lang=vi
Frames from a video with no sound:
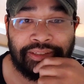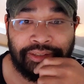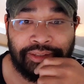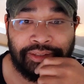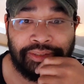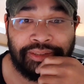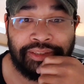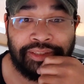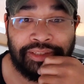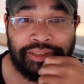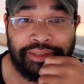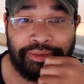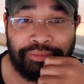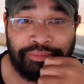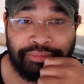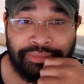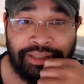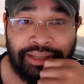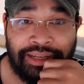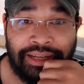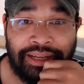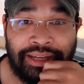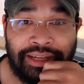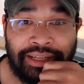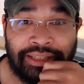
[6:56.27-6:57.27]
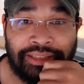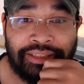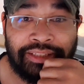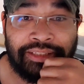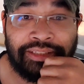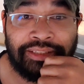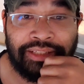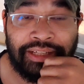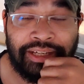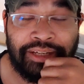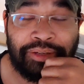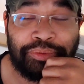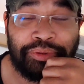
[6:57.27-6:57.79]
đó từ chúng ta, tất
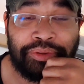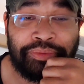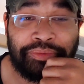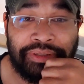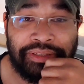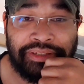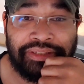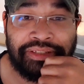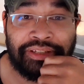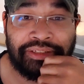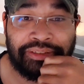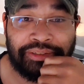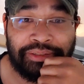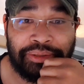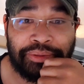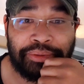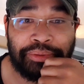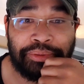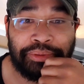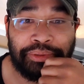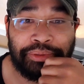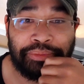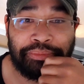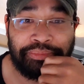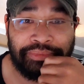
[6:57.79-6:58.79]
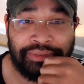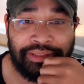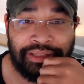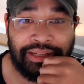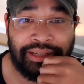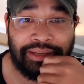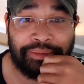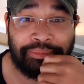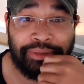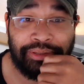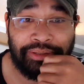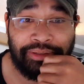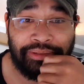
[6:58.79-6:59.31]
cả quý vị sắc tộc của chúng
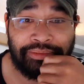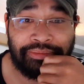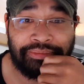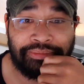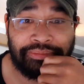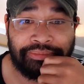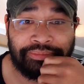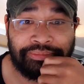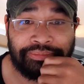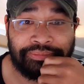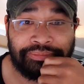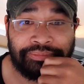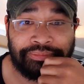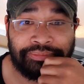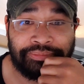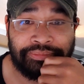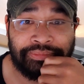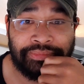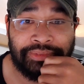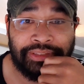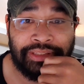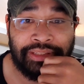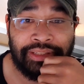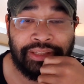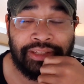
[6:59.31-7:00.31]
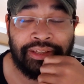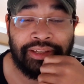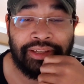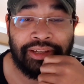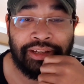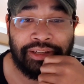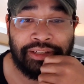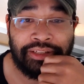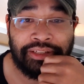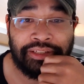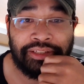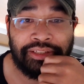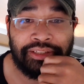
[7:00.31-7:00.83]
ta biết không?
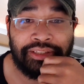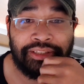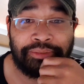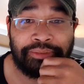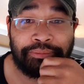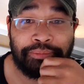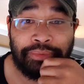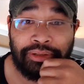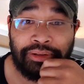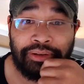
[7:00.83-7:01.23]
Hơn nữa thì